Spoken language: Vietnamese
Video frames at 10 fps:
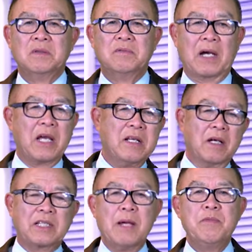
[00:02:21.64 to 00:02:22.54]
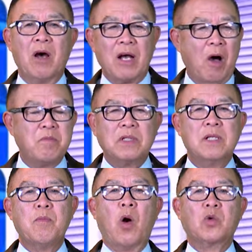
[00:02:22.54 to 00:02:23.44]
Và khi tìm được ông ấy,
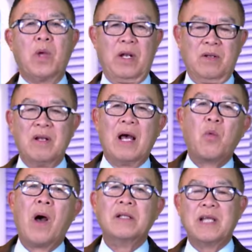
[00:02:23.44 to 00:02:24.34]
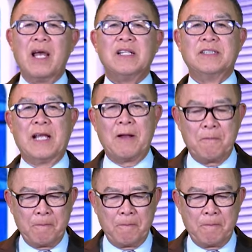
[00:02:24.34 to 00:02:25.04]
thì mọi chuyện nó đã quá trễ thì sao?